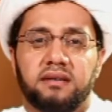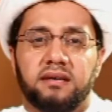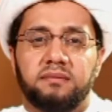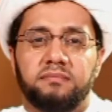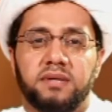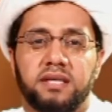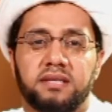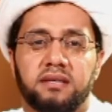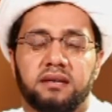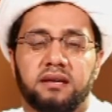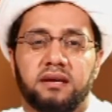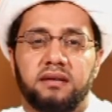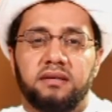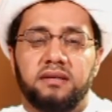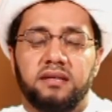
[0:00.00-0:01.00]
الرحمن
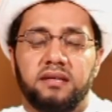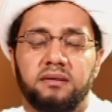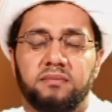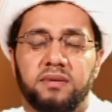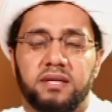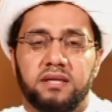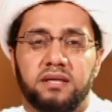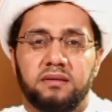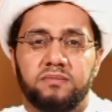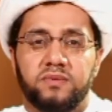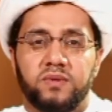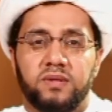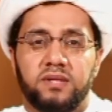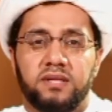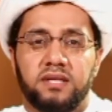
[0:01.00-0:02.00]
الرحيم الحمد
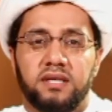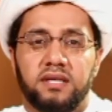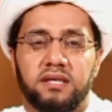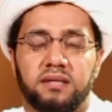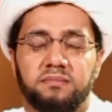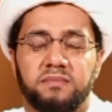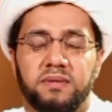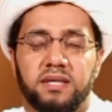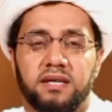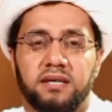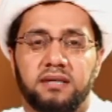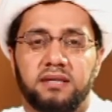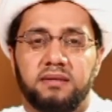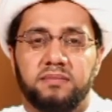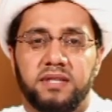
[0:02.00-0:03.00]
لله رب
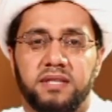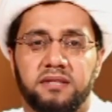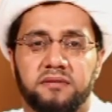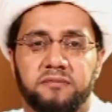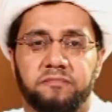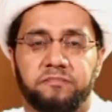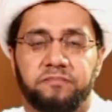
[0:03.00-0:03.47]
العالمين